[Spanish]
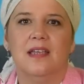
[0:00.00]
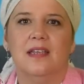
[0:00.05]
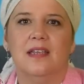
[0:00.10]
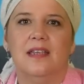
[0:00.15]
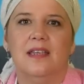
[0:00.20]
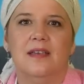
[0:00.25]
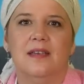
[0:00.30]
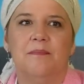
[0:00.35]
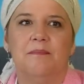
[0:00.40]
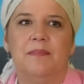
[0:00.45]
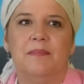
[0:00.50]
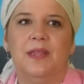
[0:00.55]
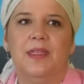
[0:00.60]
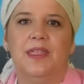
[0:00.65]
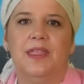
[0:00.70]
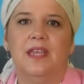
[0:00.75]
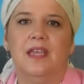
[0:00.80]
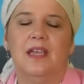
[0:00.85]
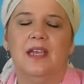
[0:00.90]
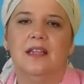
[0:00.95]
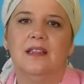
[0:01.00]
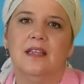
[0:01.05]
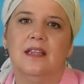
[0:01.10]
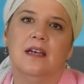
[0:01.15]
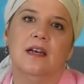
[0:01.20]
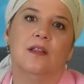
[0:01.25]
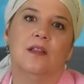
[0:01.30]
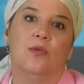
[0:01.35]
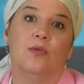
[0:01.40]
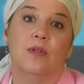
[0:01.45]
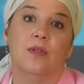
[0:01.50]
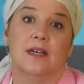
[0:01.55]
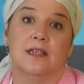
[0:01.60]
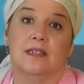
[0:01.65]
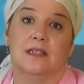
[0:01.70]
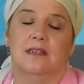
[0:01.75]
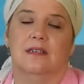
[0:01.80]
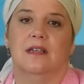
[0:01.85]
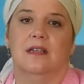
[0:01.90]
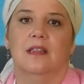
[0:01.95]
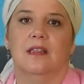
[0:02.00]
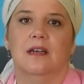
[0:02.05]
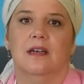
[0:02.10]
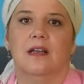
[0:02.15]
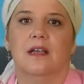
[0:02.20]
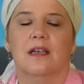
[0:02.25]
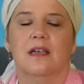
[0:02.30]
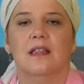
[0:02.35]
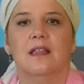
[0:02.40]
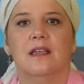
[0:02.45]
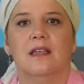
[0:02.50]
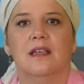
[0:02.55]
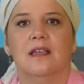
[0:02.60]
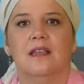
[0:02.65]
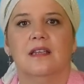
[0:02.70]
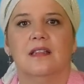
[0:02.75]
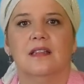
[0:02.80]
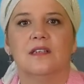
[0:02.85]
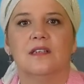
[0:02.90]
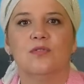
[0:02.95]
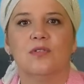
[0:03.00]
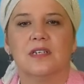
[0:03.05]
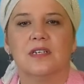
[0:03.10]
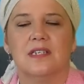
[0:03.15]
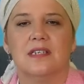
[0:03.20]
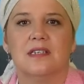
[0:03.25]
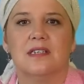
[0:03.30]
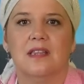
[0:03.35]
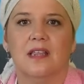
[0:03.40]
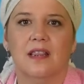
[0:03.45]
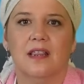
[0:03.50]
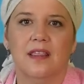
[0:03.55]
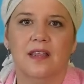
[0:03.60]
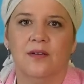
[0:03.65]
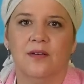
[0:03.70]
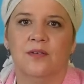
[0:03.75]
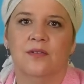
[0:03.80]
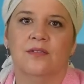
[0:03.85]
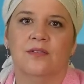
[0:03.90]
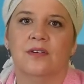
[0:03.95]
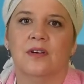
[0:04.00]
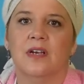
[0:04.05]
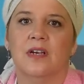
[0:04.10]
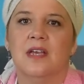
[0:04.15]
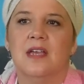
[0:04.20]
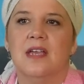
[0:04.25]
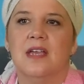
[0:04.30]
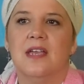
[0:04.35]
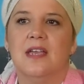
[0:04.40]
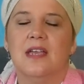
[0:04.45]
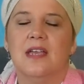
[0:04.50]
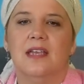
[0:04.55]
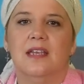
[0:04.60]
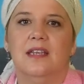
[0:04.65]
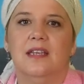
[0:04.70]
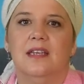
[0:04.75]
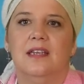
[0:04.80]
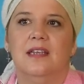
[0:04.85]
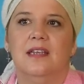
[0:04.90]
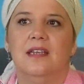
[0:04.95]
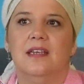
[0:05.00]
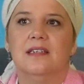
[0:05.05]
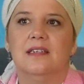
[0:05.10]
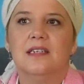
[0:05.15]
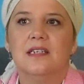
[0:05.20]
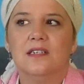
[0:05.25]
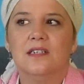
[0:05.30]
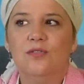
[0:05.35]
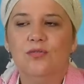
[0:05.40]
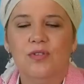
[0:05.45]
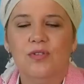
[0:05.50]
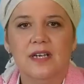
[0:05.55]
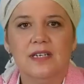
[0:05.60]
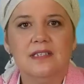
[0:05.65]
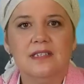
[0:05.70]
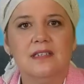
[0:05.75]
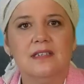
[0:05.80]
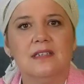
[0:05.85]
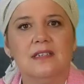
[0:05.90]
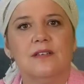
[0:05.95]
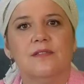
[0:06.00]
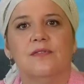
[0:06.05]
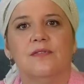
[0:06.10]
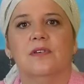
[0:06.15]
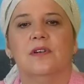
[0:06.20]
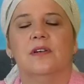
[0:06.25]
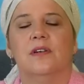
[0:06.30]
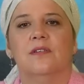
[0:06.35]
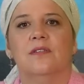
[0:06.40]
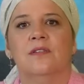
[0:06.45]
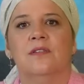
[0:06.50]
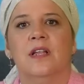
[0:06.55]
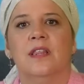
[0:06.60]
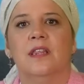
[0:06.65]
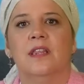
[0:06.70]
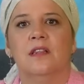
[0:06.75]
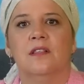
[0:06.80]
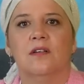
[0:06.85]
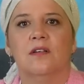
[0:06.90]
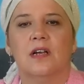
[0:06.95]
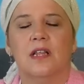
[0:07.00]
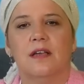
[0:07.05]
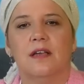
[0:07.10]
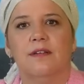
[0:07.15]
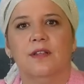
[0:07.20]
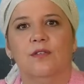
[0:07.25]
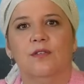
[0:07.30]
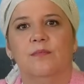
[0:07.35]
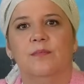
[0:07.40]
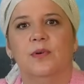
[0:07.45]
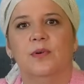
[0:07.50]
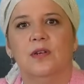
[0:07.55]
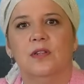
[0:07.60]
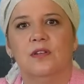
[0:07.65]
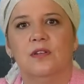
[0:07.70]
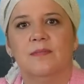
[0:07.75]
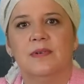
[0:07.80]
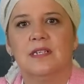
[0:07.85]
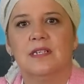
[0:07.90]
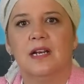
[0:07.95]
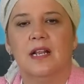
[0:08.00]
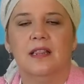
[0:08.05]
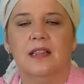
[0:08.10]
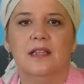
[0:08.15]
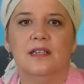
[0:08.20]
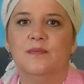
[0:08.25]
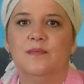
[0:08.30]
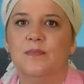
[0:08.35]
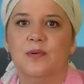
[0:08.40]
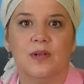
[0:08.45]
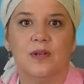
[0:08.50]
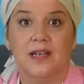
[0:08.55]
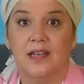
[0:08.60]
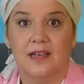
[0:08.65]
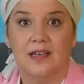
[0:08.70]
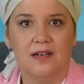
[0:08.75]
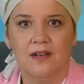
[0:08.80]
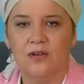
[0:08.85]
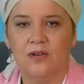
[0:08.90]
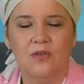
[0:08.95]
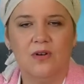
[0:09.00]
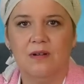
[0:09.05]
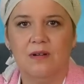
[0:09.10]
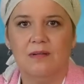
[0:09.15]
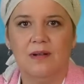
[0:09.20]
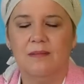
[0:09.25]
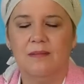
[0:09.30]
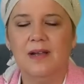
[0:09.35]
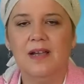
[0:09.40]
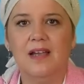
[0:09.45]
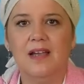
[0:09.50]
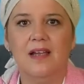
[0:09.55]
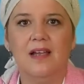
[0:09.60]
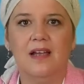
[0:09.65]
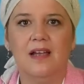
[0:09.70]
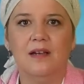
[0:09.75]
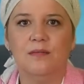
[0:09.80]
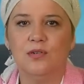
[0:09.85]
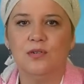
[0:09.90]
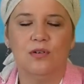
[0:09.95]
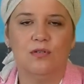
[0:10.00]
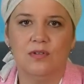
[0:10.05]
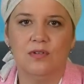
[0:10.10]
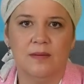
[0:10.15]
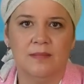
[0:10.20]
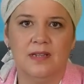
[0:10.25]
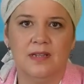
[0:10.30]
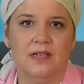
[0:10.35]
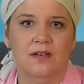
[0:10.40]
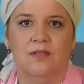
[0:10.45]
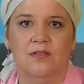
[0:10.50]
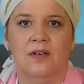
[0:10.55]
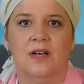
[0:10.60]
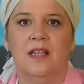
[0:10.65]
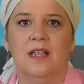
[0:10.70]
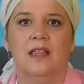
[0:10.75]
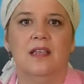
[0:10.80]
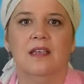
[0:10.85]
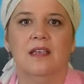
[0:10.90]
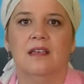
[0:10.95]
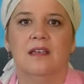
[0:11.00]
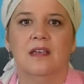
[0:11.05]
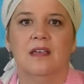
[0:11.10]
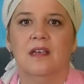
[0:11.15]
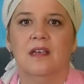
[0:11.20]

y empecé a tener dudas acerca de, de su existencia o no. Y esas dudas se fueron haciendo cada vez un poquito más grandes porque no lo hablaba absolutamente con nadie.